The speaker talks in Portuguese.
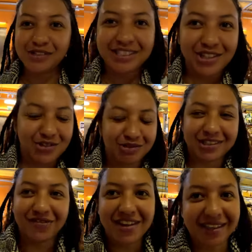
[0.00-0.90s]
coisas que não
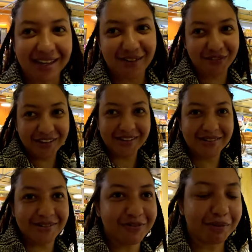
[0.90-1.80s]
se devia estar a ver.
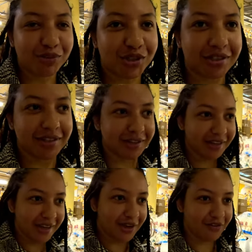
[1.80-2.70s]
Vamos uh,
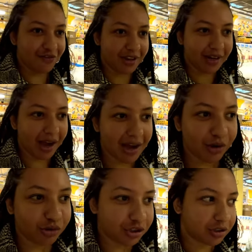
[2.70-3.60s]
ver
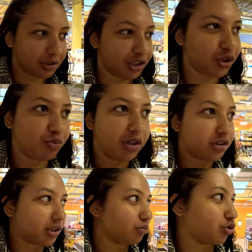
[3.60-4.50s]
carros. Neste momento
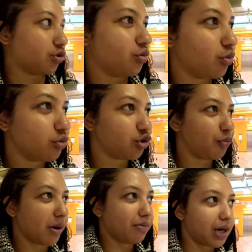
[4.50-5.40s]
estamos num
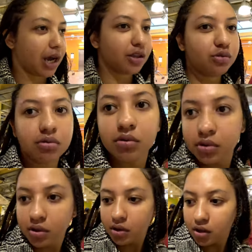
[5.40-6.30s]
supermercado
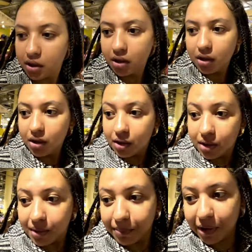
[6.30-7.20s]

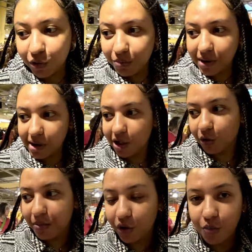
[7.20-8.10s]
para comprar
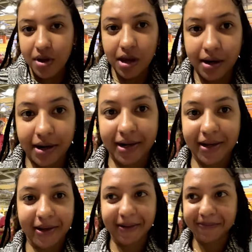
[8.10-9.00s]
algo para comer.
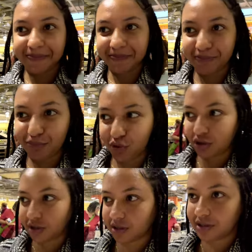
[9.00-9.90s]

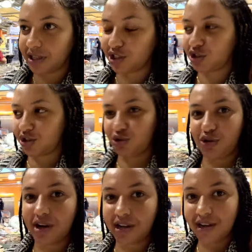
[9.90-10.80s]
Porque este
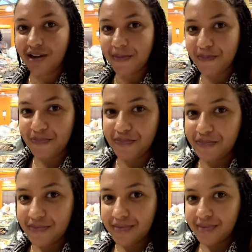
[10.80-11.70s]
senhor aqui
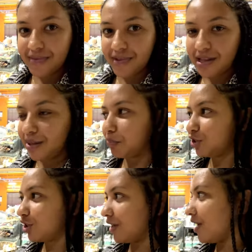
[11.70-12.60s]
é tipo
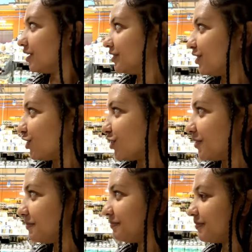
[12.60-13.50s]
as crianças
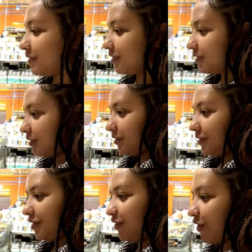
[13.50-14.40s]

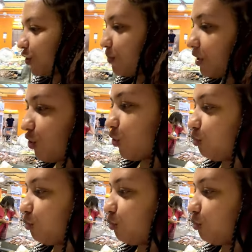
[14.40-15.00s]
e vai comer logo